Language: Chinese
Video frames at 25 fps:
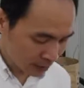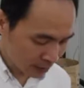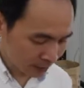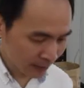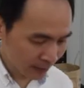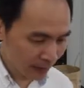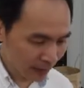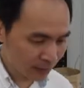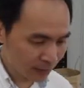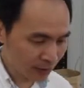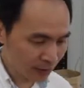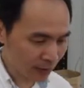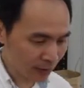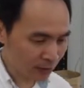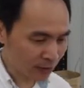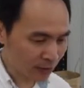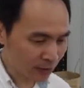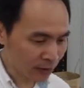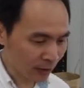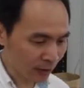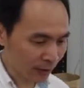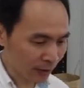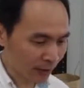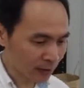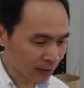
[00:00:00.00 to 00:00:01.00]
边要接之
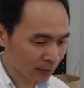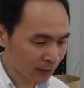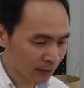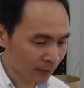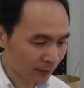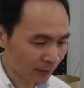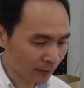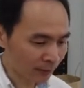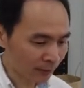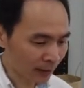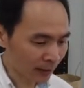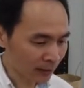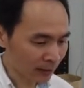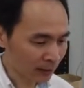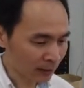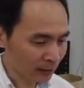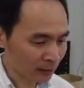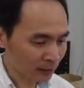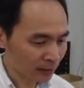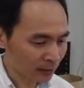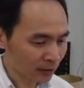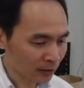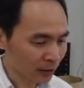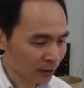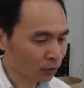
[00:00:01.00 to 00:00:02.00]
前，还是麻烦你
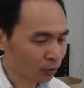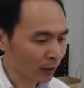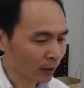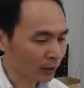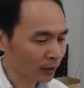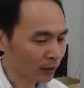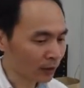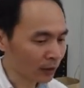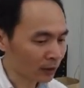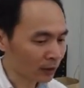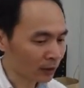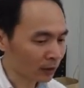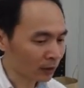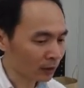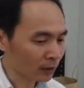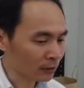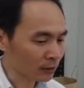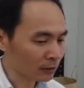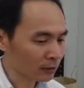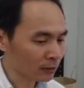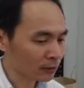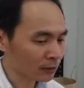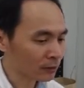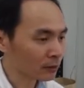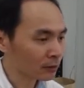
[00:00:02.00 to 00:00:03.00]
先断电哦。
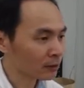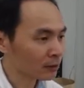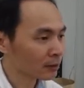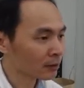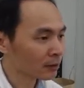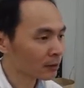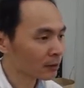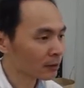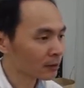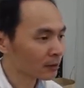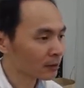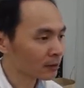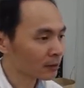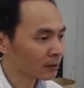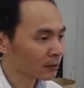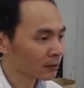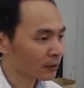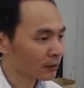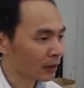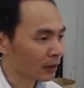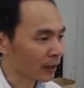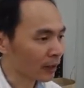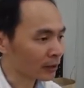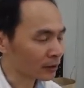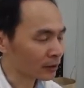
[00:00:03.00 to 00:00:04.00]

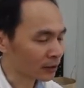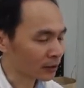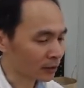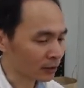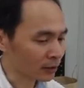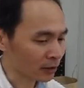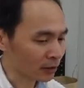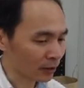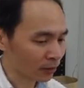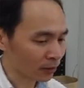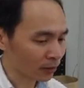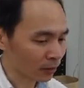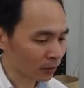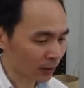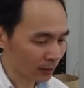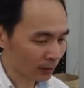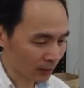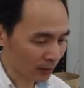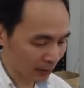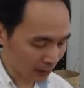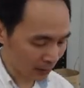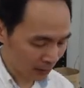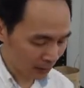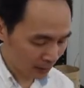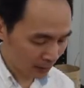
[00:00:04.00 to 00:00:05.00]
哎，请你先断
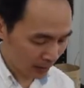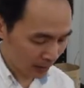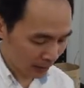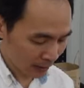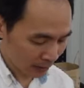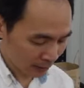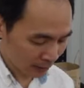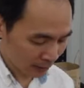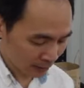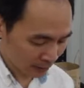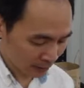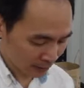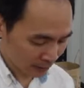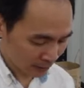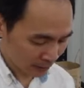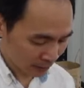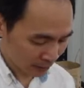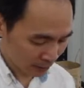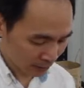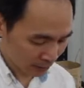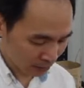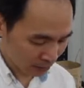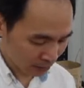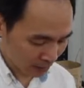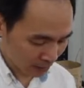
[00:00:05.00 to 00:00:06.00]
电一下哈，
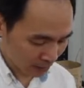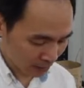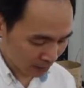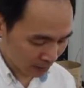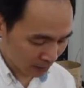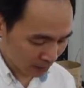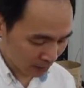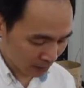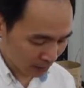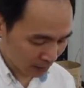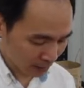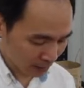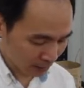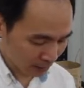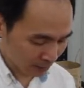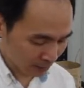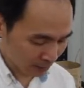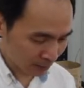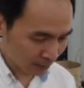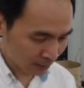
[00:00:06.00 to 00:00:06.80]
先断电，